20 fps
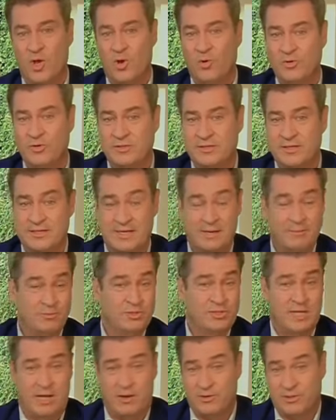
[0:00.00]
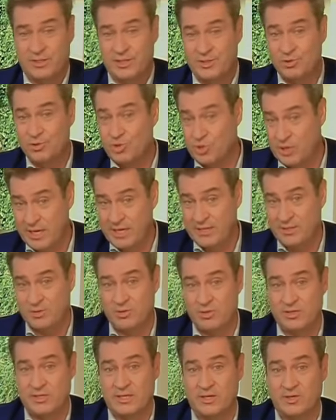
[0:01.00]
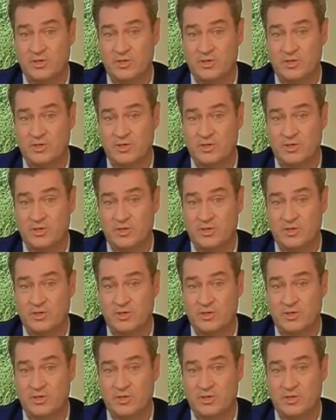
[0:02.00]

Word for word: Und dann muss er auch dazu stehen zu dieser